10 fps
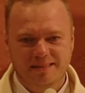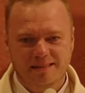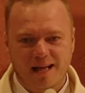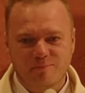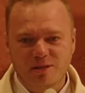
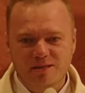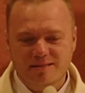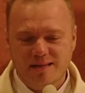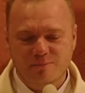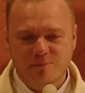a my
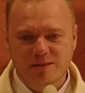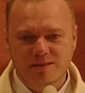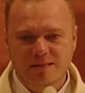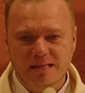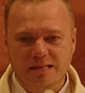chcemy,
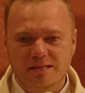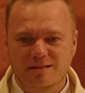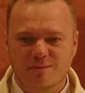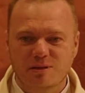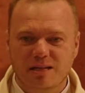
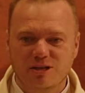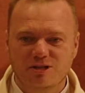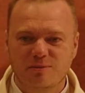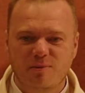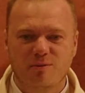żeby
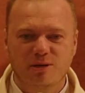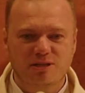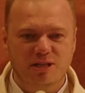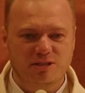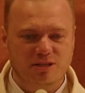nasze małe
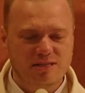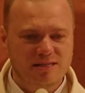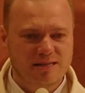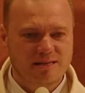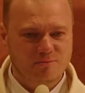dzieci
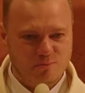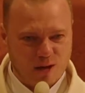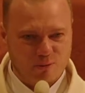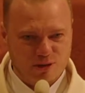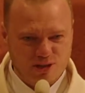
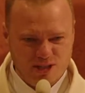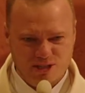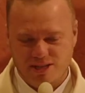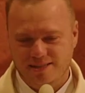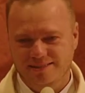miały
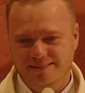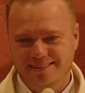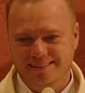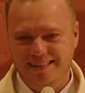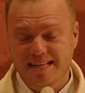życie.
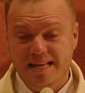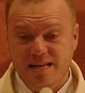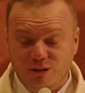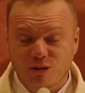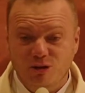
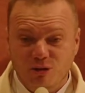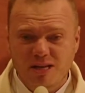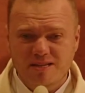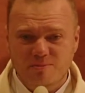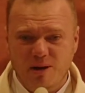No i to
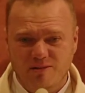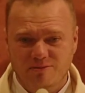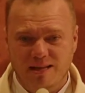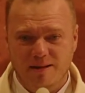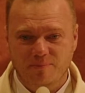jest
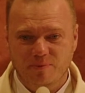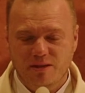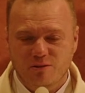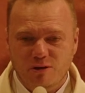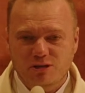prawda.
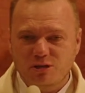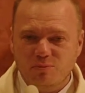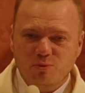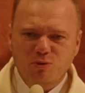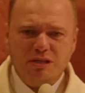Właśnie
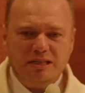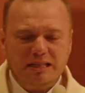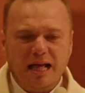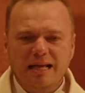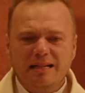Bóg
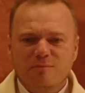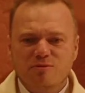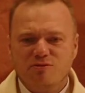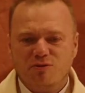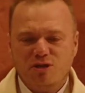daje nam
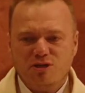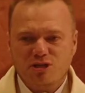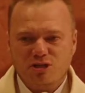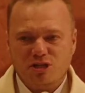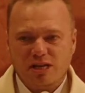swoje
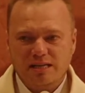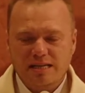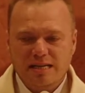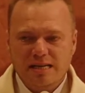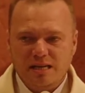życie.
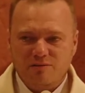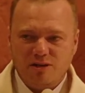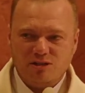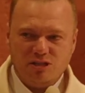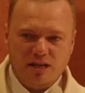I
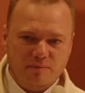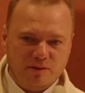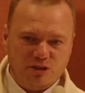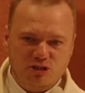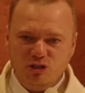właśnie
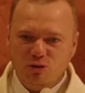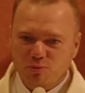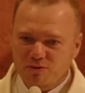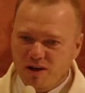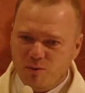gdzie
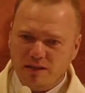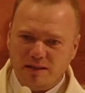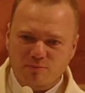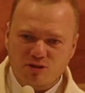dopływała tam